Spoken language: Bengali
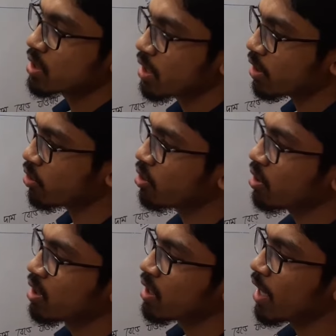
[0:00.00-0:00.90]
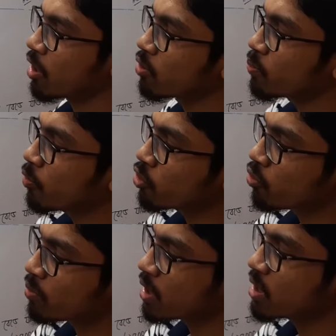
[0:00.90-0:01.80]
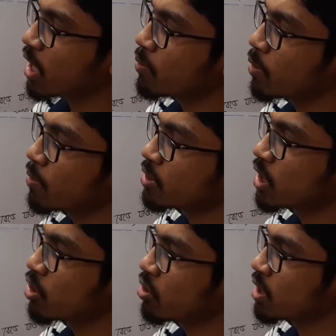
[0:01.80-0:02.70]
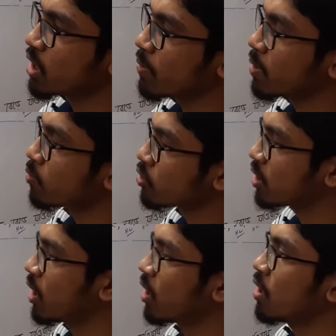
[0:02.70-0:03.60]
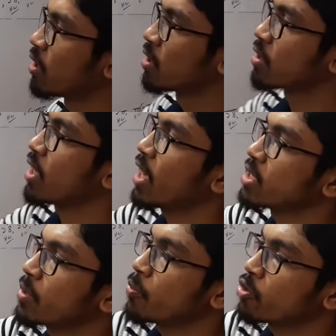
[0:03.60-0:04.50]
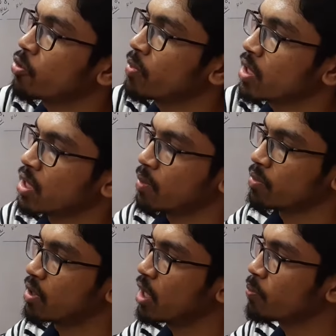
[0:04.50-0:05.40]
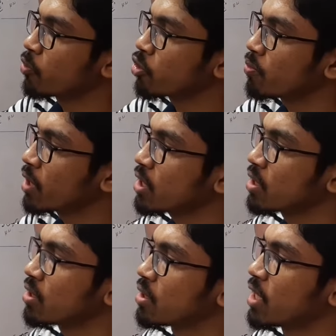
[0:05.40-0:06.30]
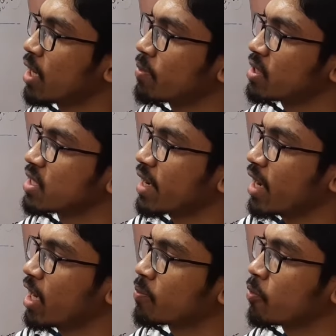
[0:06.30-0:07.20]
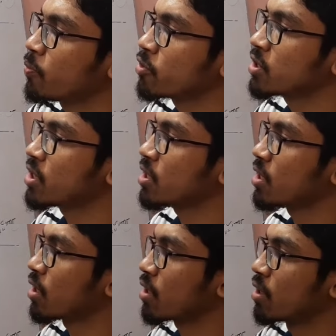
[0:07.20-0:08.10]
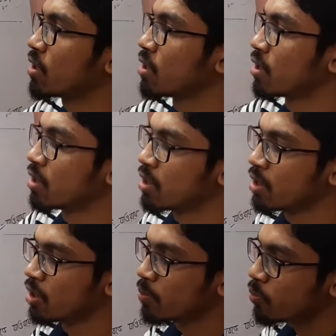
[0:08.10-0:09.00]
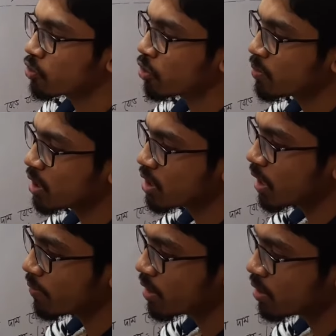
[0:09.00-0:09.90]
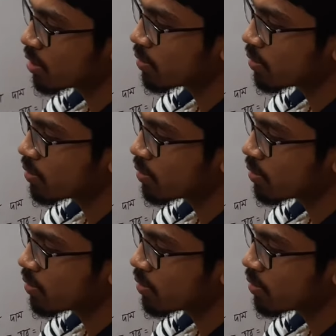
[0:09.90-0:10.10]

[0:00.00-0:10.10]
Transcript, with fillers: দেখো এখন প্রথমটির দাম এবং দ্বিতীয়টির দামের মধ্যে দেয়া আছে প্রথমটির দাম তাহলে প্রথমটির দামের জায়গায় লিখবো পঁচিশ হাজার টাকা প্রথমটির দামের